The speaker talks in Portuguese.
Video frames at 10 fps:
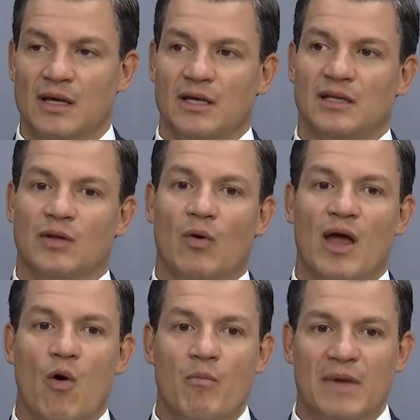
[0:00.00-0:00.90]
Então,
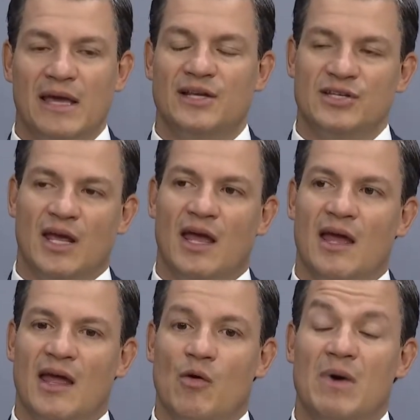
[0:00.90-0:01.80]
realmente
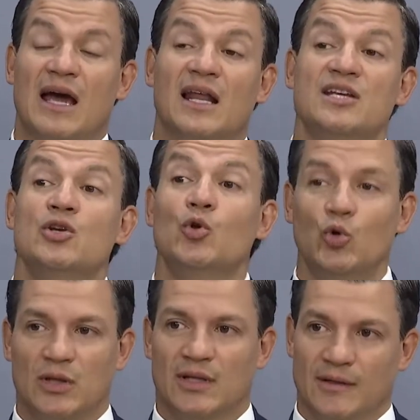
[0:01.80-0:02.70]
é, é uma grande
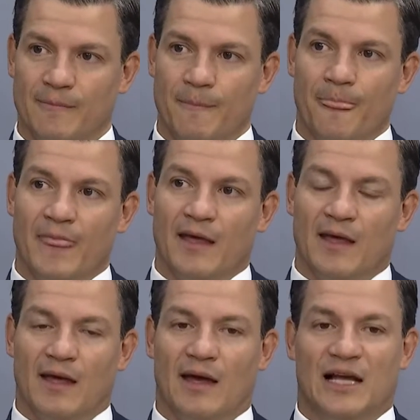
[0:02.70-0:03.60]
luta.
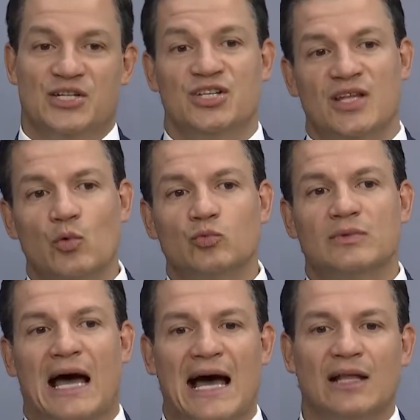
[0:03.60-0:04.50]
É, a gente tem
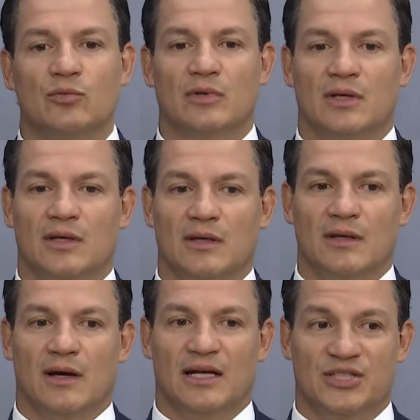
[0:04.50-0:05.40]
um dado
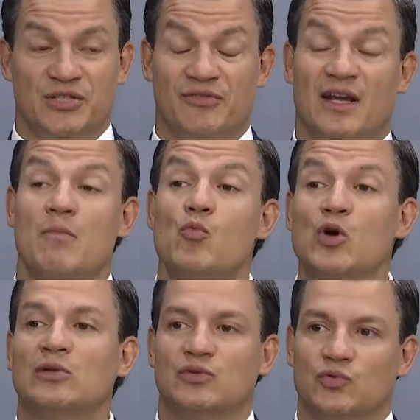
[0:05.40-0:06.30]
que a gente fica
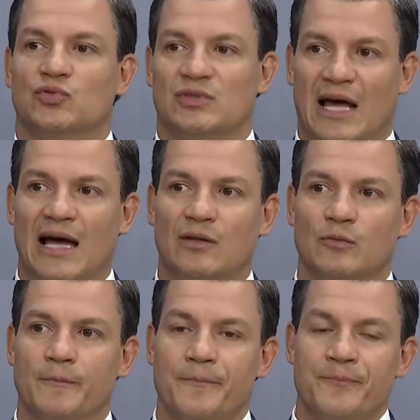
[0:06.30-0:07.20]
muito
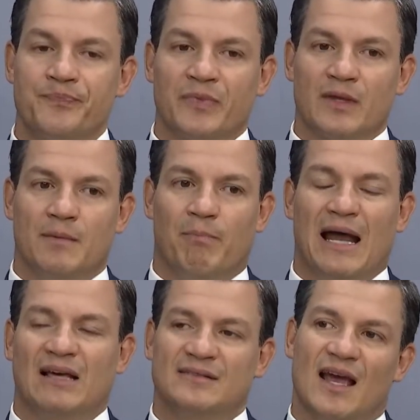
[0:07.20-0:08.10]
assustado, que
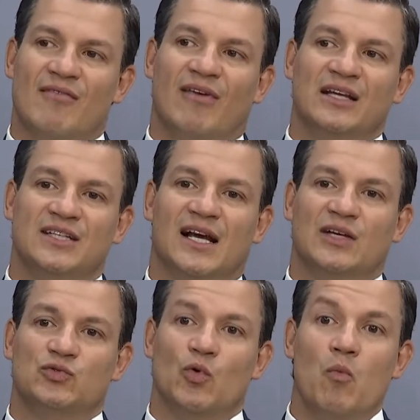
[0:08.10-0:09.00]
parece que a Vale já
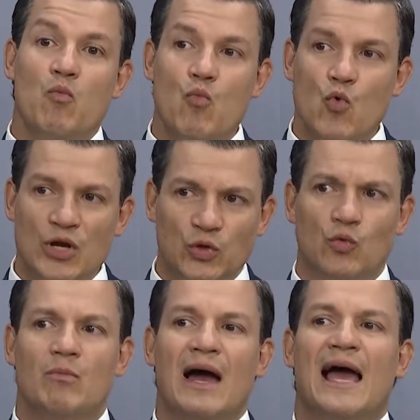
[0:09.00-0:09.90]
gastou
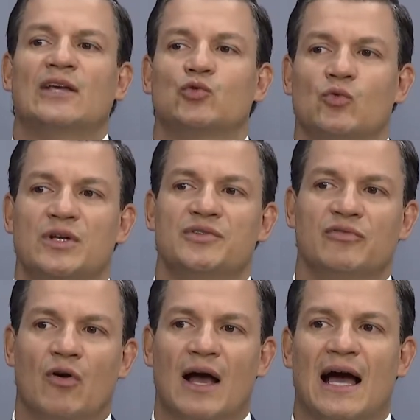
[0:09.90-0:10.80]
muito mais com
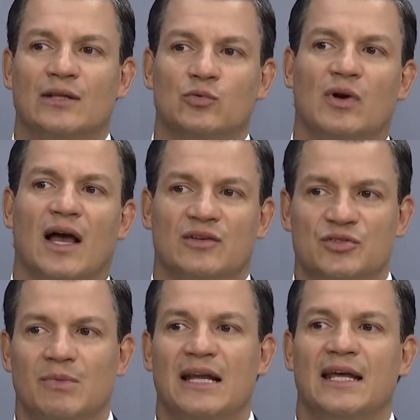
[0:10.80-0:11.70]
advogado no caso
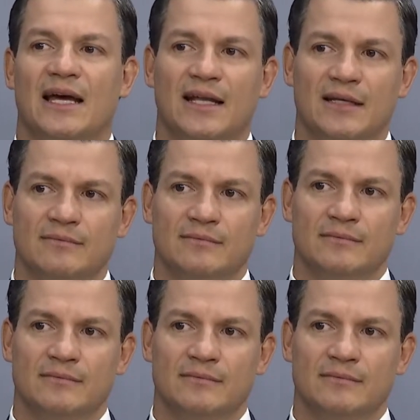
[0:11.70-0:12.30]
de Mariana